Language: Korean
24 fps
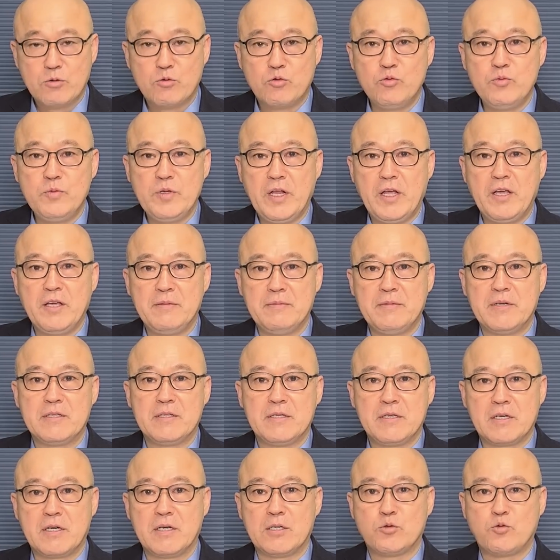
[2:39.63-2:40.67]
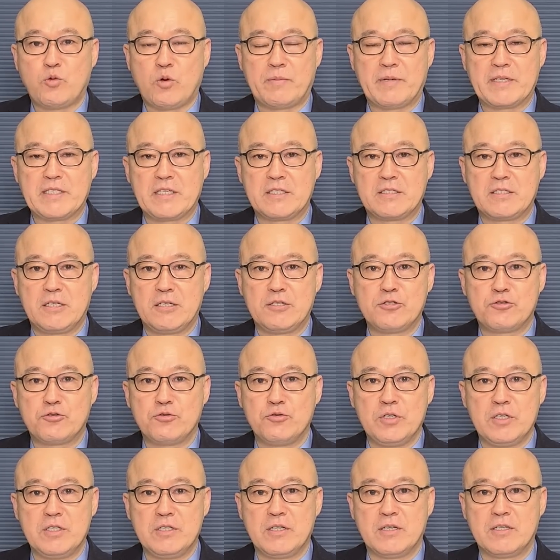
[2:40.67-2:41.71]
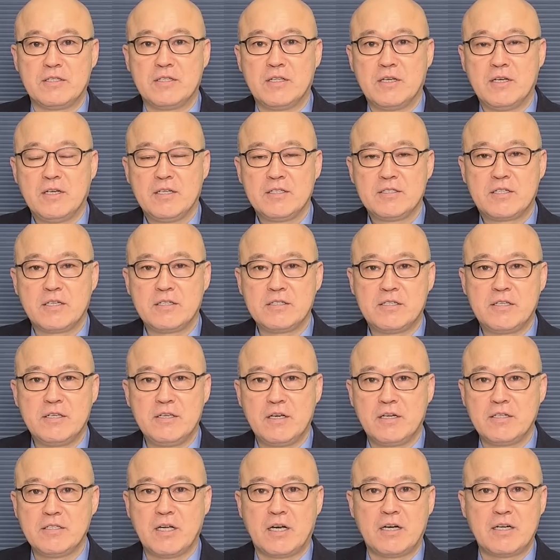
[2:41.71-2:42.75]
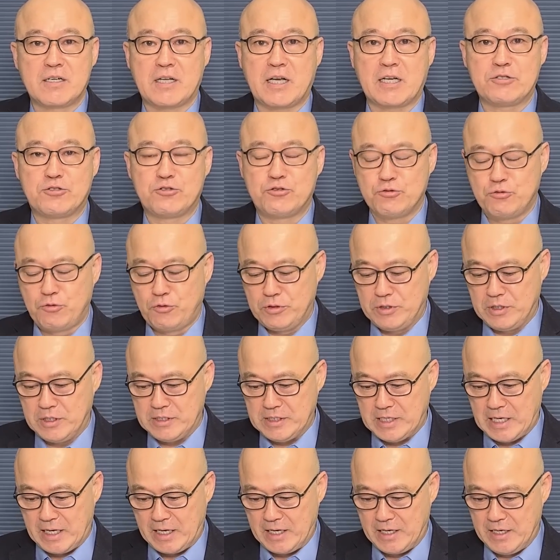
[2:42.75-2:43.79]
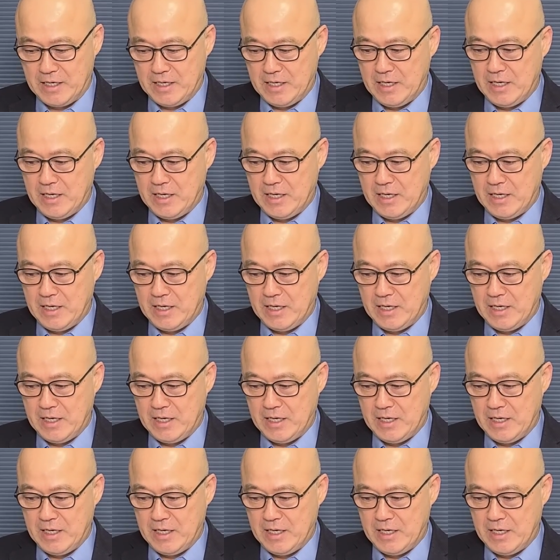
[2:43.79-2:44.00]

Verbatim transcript: 국민의힘은 이걸 되받아 칠 수 있는 정치 역량을 갖추고 있느냐?